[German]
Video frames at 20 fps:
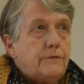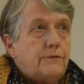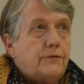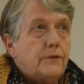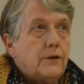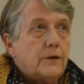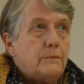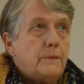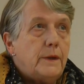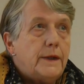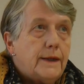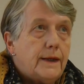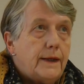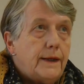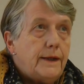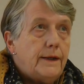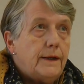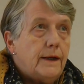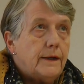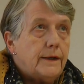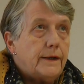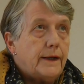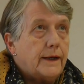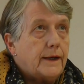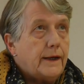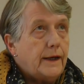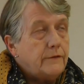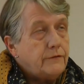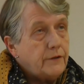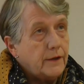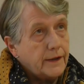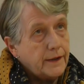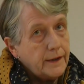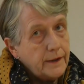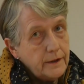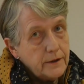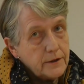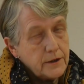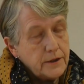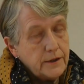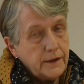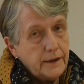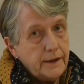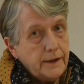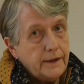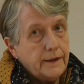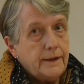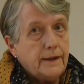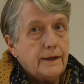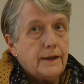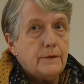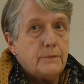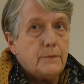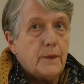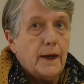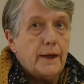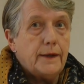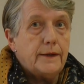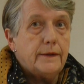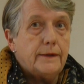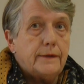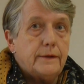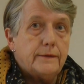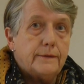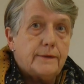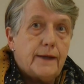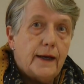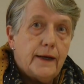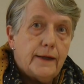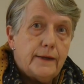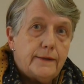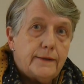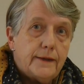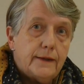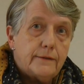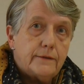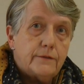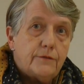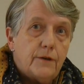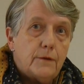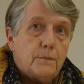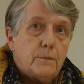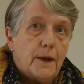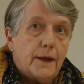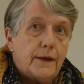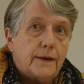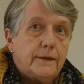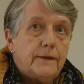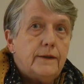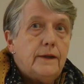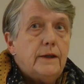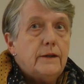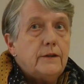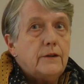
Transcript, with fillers: von Mitgliedern der evangelischen Kirchengemeinde, des Caritasverband,